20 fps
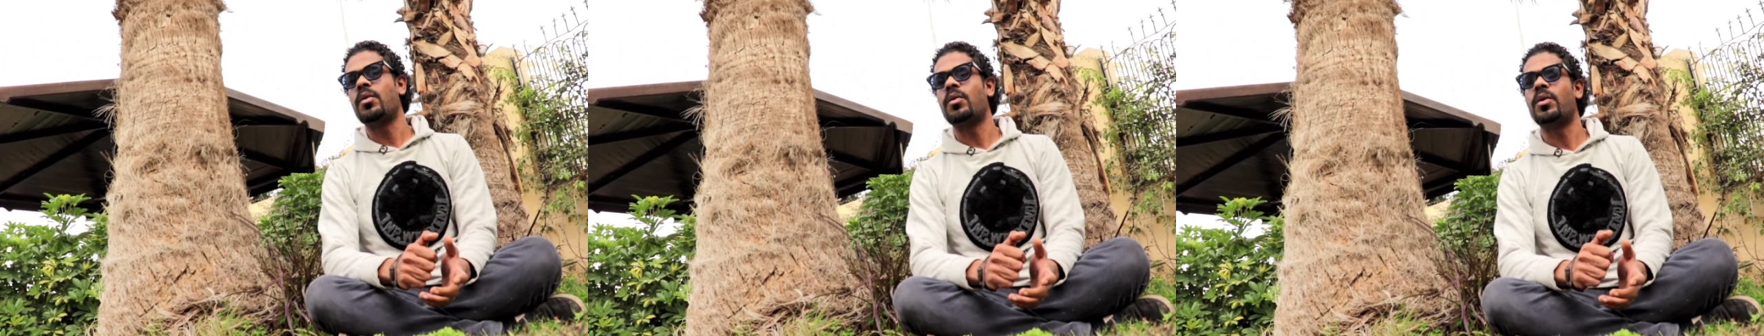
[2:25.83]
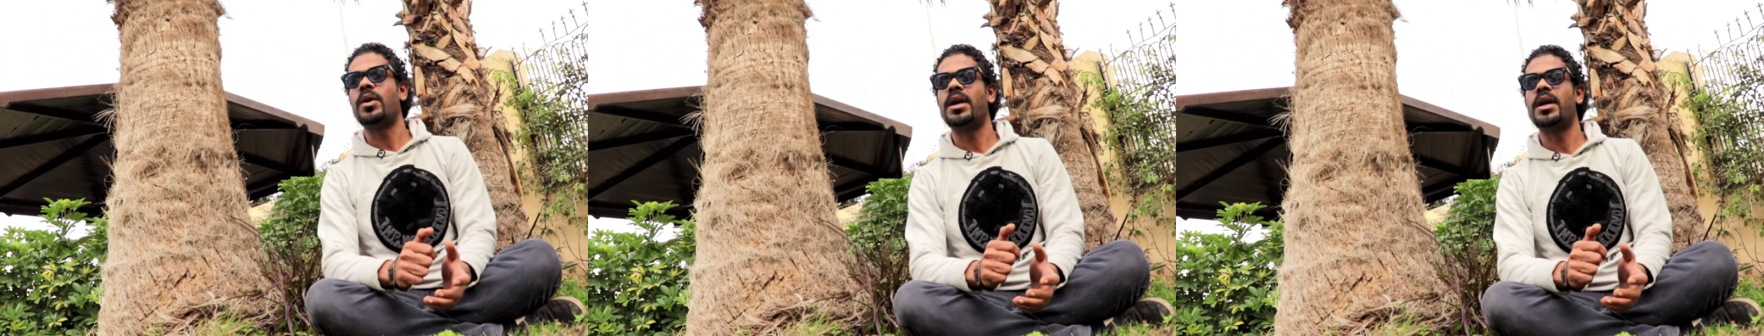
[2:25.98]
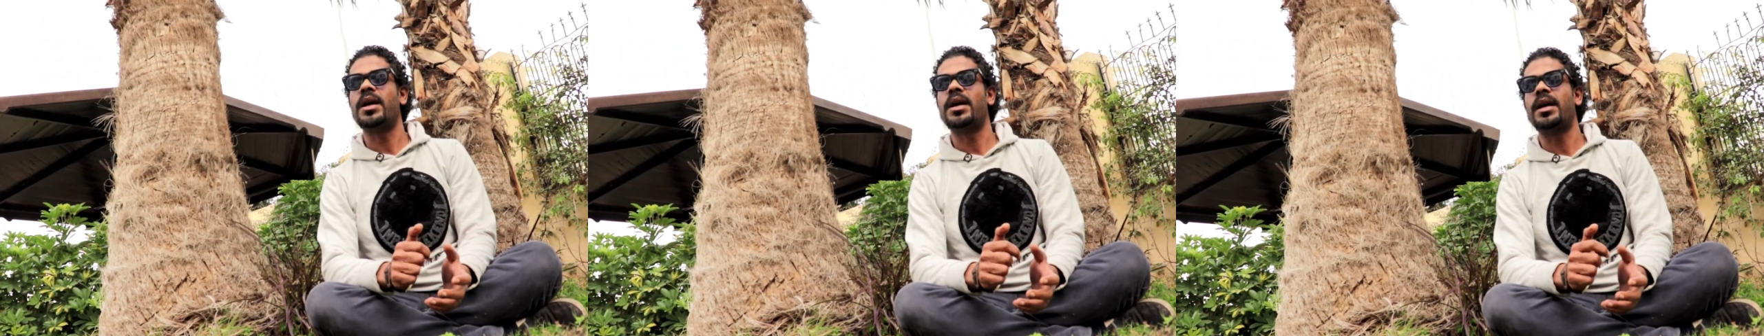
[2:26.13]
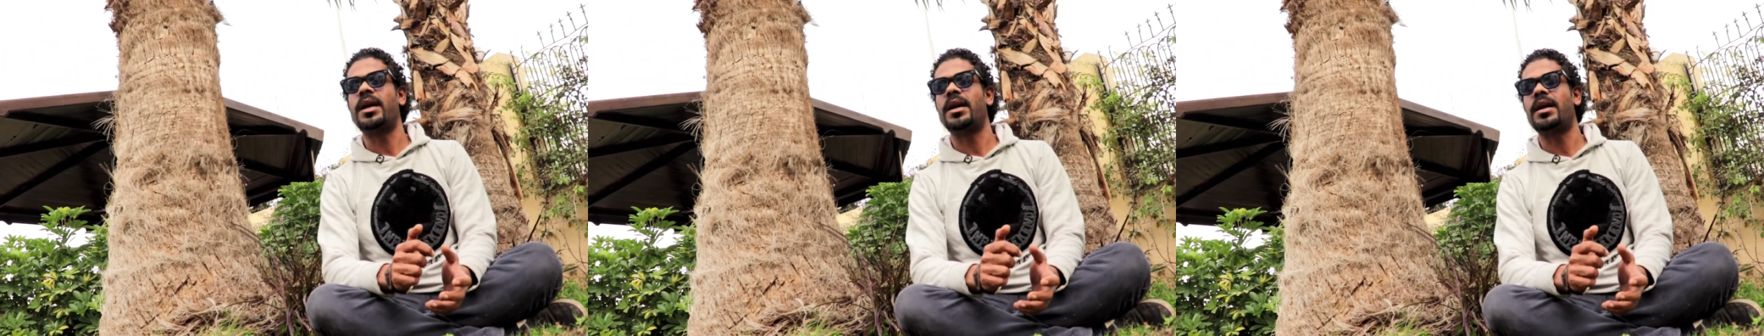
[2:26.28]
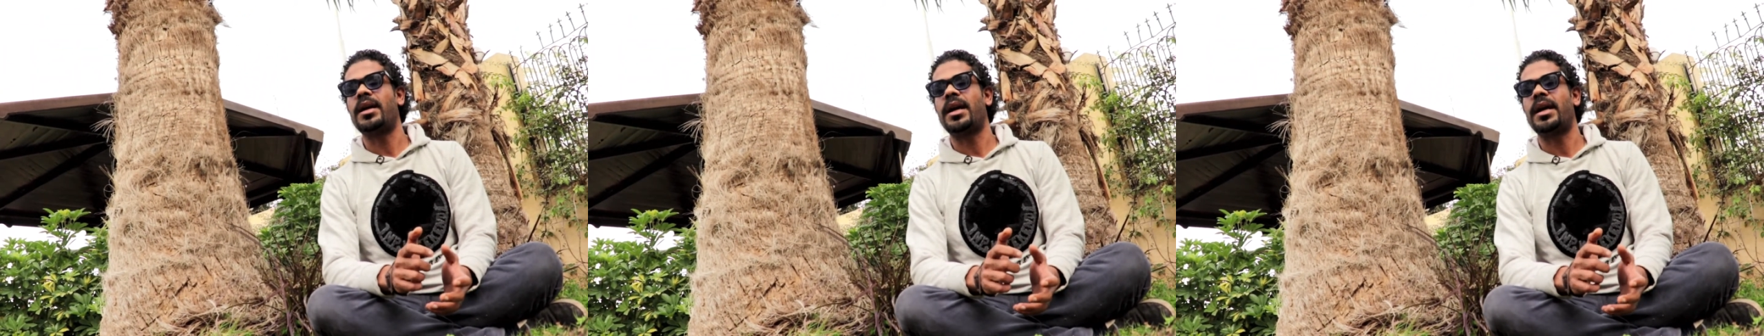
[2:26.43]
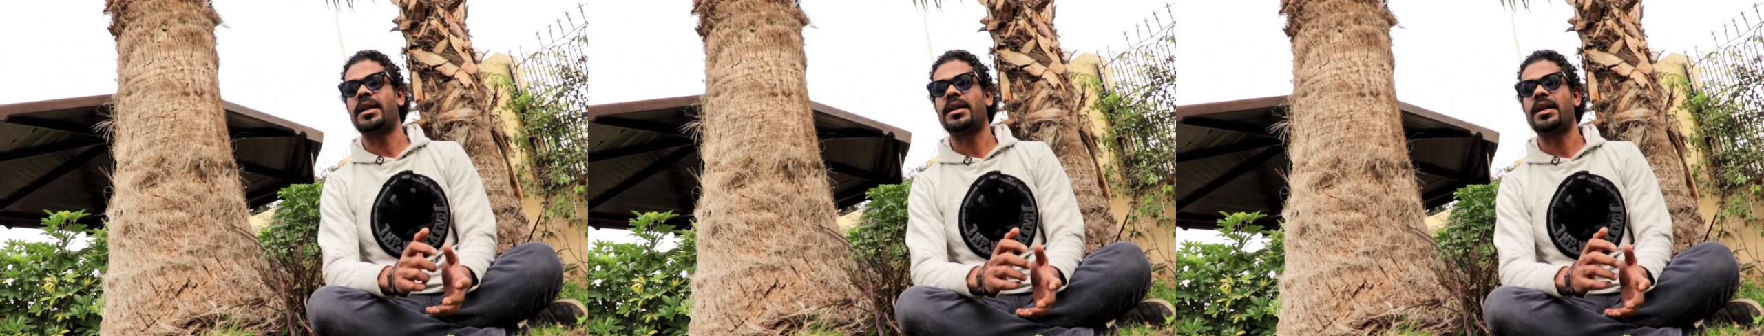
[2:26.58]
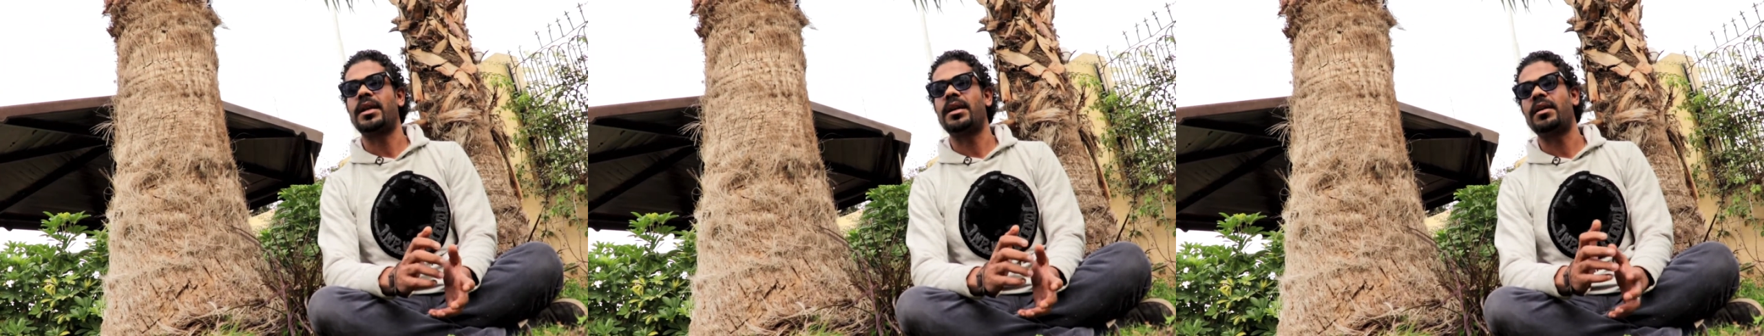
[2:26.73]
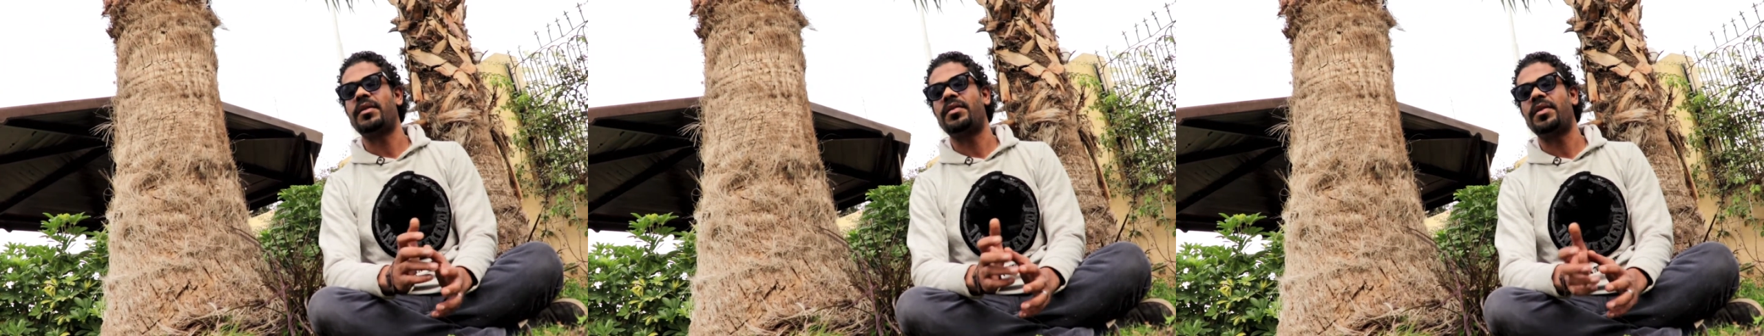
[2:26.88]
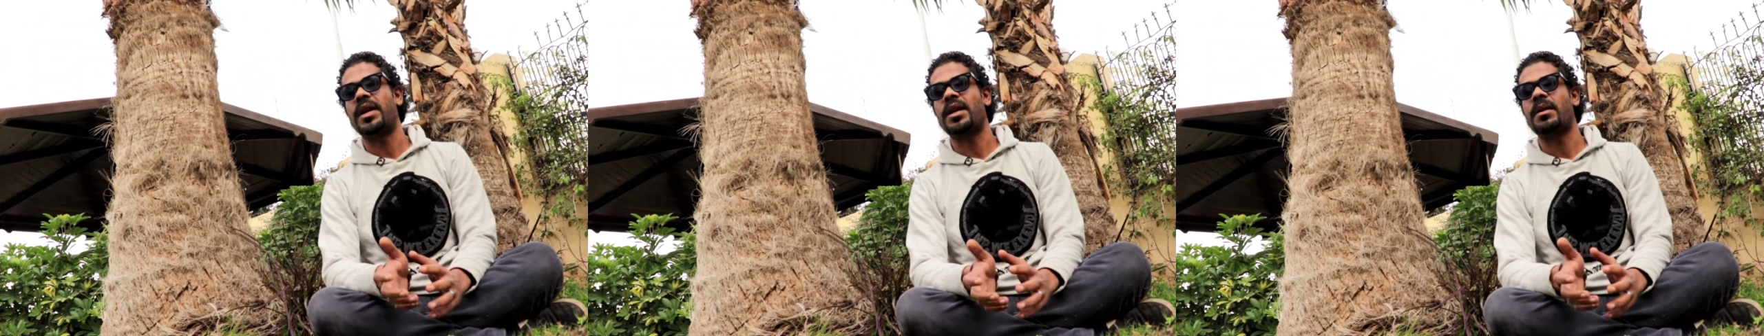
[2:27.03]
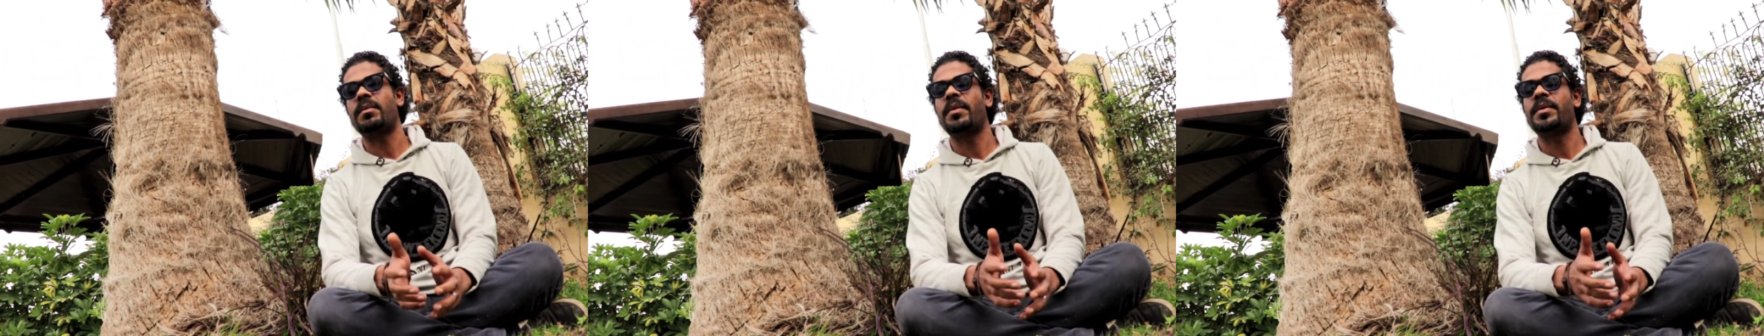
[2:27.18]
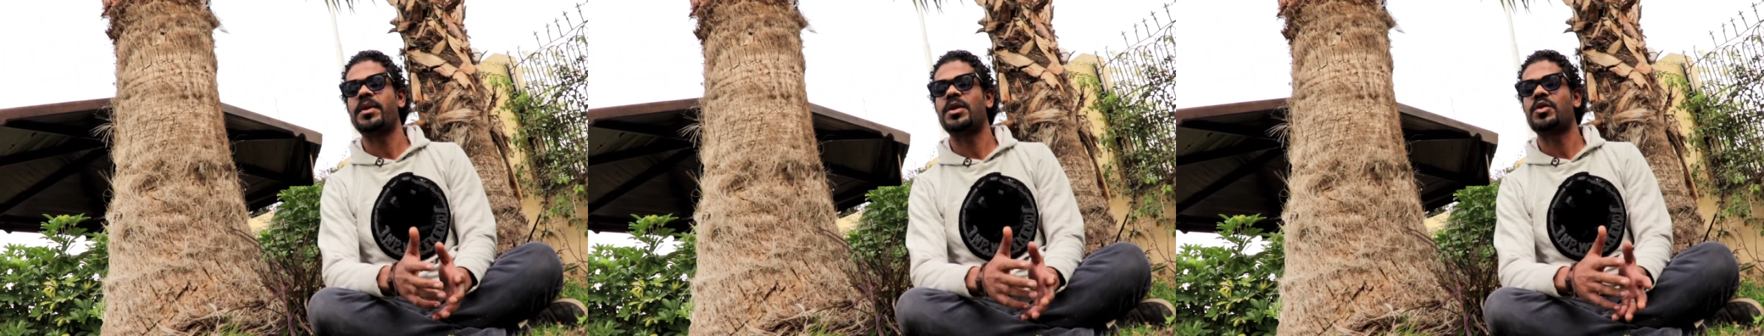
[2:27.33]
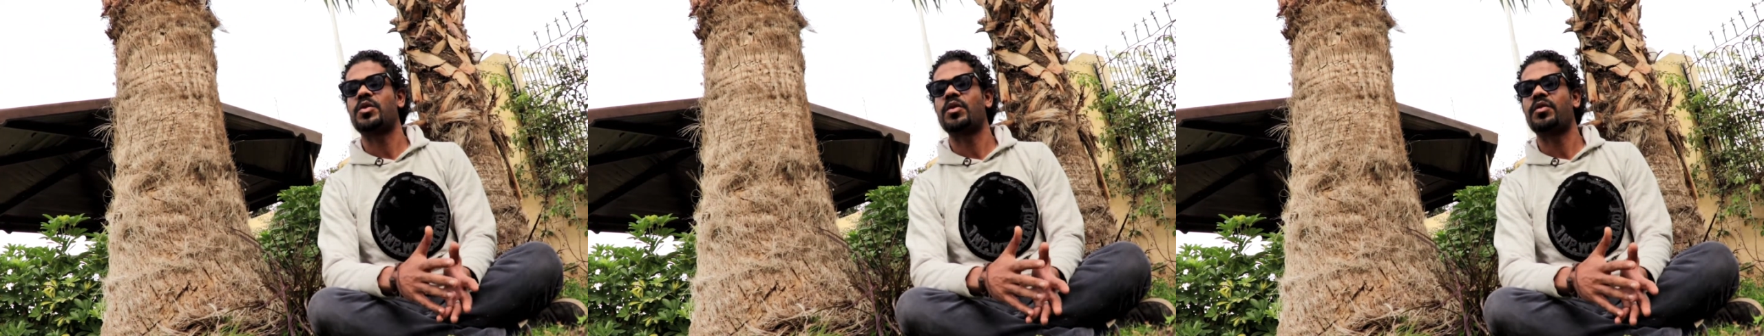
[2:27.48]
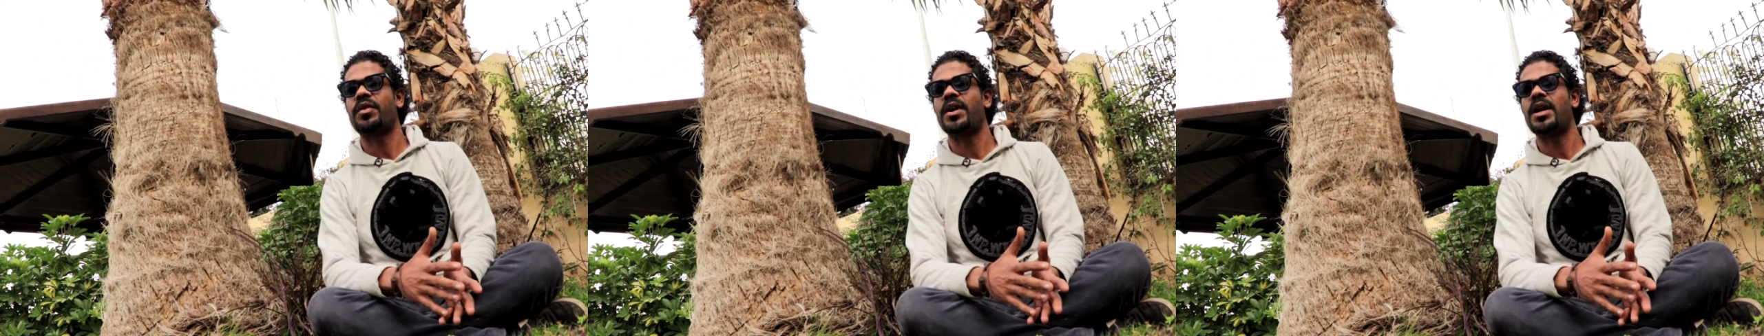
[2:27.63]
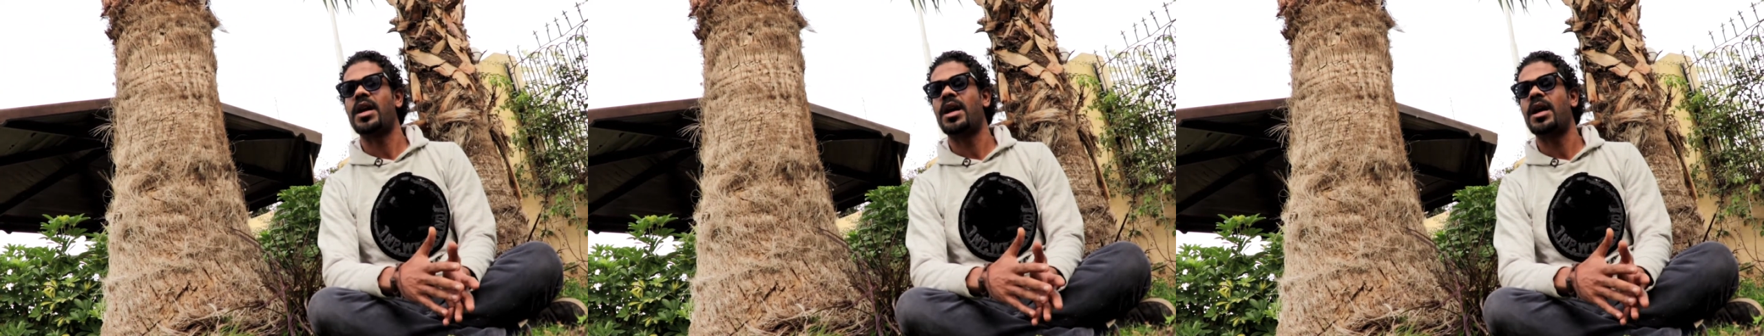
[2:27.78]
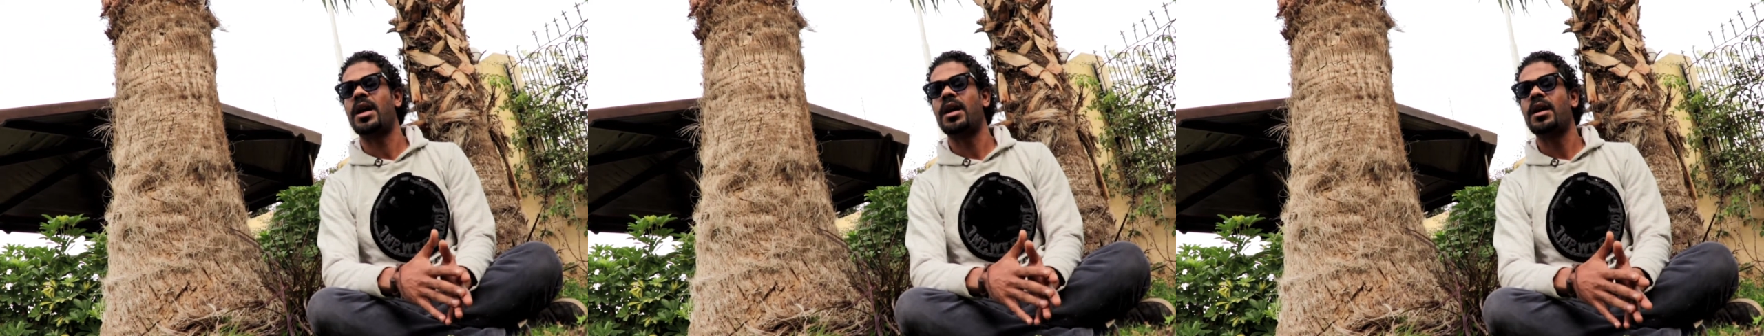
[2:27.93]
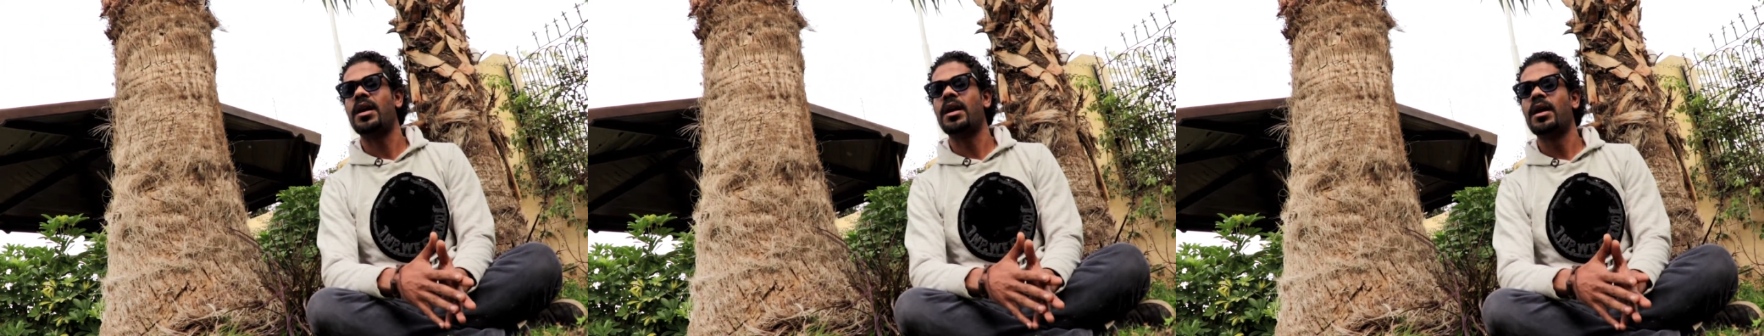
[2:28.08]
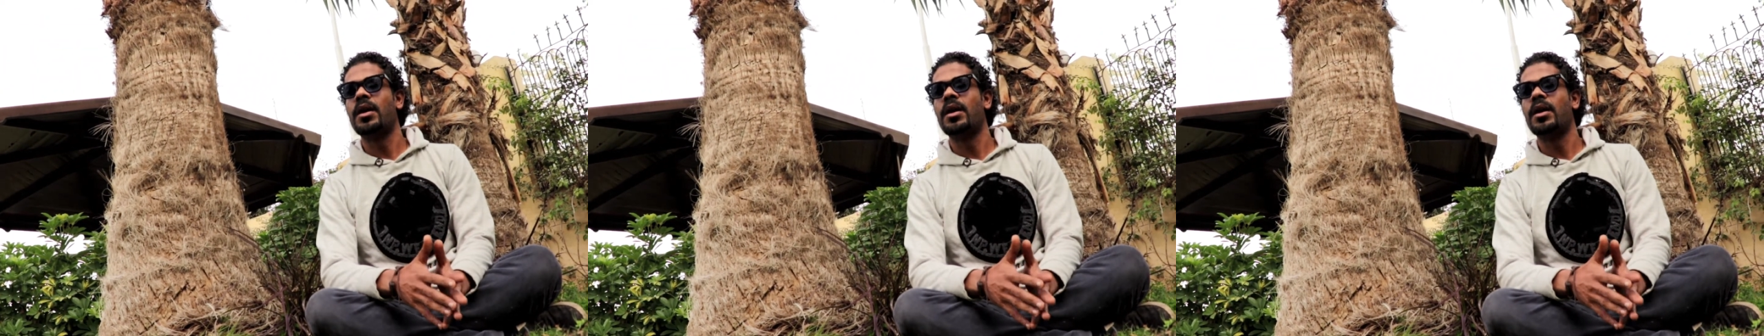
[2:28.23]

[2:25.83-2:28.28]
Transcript: ويعني الفرق ما بين الصوفيه